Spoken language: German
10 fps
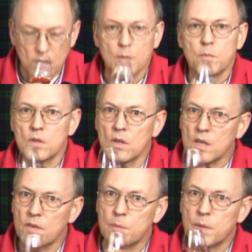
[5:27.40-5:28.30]
Das
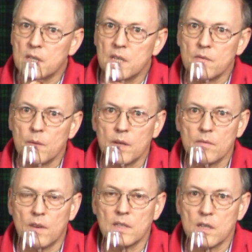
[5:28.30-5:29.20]
Besondere, was passiert, wenn
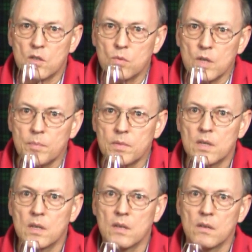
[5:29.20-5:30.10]
man Wasser
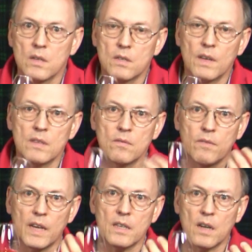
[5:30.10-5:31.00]
zugibt, es werden
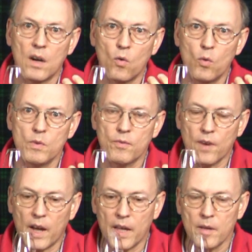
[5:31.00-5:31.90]
weitere Aromen
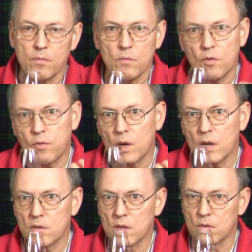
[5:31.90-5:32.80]
frei, die
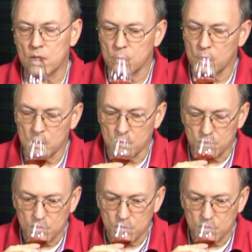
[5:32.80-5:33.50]
vorher unterdrückt wurden.